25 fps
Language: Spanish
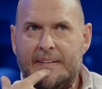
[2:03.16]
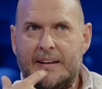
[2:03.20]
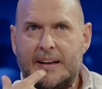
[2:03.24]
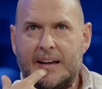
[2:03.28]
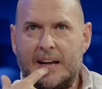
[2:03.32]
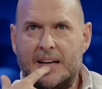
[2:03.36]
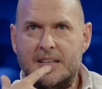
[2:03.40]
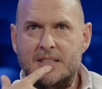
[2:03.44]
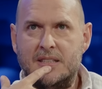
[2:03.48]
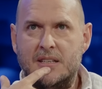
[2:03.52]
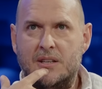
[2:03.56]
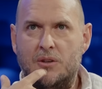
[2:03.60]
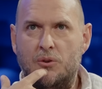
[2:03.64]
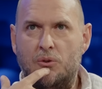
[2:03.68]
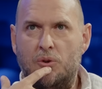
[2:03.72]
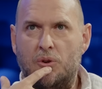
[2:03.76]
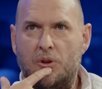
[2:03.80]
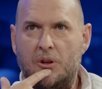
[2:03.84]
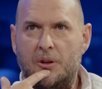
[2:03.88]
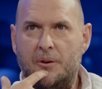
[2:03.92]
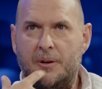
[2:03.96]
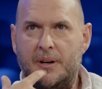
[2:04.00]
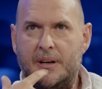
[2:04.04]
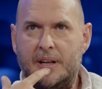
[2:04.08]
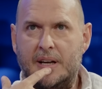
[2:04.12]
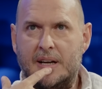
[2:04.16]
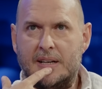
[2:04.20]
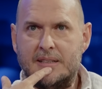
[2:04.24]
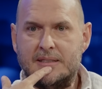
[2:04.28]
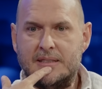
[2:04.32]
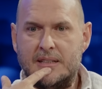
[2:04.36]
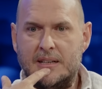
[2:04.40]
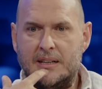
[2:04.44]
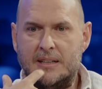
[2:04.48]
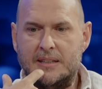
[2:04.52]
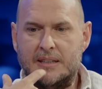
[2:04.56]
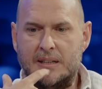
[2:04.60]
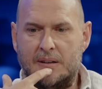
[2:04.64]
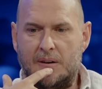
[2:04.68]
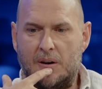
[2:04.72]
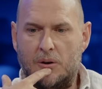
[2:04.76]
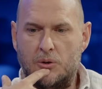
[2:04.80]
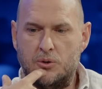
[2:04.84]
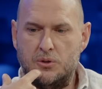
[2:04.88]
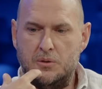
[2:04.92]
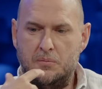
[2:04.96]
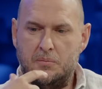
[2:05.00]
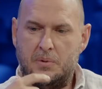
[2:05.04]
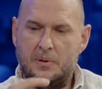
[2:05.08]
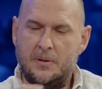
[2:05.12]
casi que uno debería hacer el trabajo
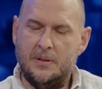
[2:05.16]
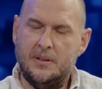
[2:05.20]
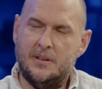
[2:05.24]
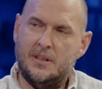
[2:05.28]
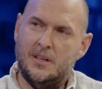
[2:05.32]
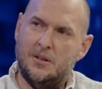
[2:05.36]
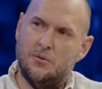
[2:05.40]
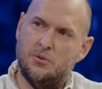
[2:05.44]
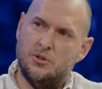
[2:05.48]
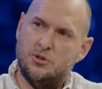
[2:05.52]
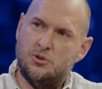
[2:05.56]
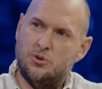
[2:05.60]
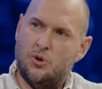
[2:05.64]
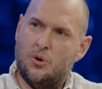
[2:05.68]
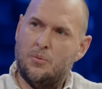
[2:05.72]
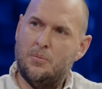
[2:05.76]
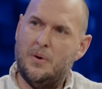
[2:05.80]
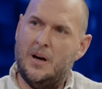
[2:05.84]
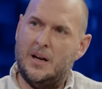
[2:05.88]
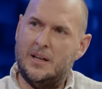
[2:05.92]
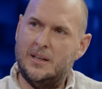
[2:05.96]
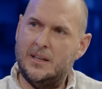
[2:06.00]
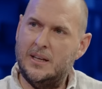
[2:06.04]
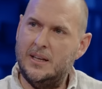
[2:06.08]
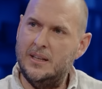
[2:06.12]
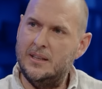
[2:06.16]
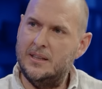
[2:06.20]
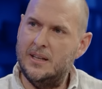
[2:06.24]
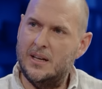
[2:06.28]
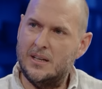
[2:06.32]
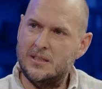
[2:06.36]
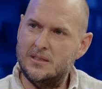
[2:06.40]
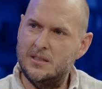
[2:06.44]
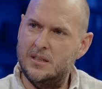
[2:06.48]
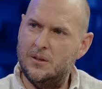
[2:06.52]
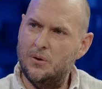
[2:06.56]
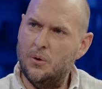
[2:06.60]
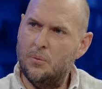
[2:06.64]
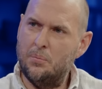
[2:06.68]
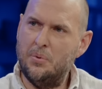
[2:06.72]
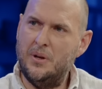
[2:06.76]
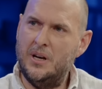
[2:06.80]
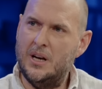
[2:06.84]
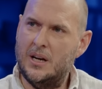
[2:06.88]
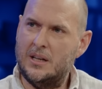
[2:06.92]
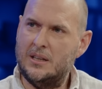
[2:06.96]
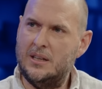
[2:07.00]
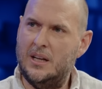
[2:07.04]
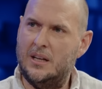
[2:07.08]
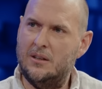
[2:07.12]
simplemente de no estorbar, de quitarse, de no
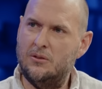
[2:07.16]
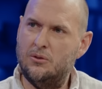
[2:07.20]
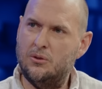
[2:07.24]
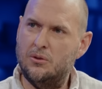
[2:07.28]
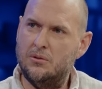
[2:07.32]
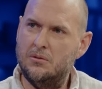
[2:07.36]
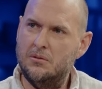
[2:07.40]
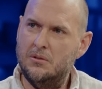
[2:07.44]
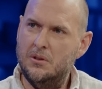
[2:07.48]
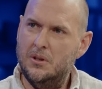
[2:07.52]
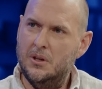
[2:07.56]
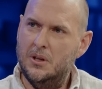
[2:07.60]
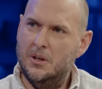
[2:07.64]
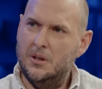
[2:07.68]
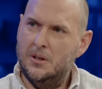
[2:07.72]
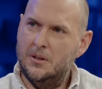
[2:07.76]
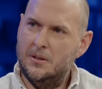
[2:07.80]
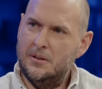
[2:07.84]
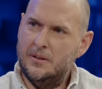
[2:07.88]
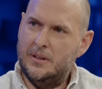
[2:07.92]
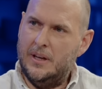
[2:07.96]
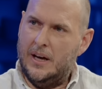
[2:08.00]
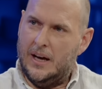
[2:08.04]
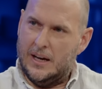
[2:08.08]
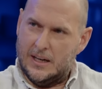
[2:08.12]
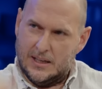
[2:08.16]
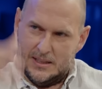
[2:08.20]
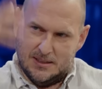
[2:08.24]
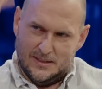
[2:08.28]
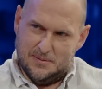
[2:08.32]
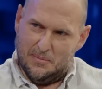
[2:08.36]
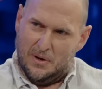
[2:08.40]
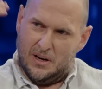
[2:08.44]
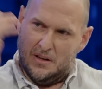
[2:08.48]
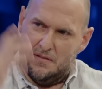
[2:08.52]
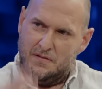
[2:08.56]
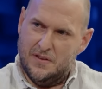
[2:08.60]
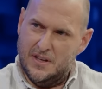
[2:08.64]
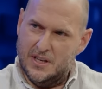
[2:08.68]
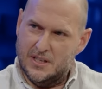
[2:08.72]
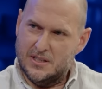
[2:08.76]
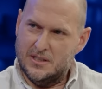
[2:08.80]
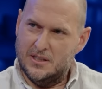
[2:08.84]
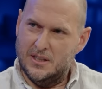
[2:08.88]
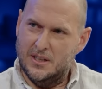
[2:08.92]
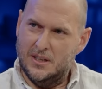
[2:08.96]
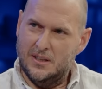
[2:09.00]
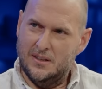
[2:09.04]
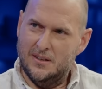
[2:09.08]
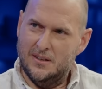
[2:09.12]
opinar tanto, dejar que se manifieste.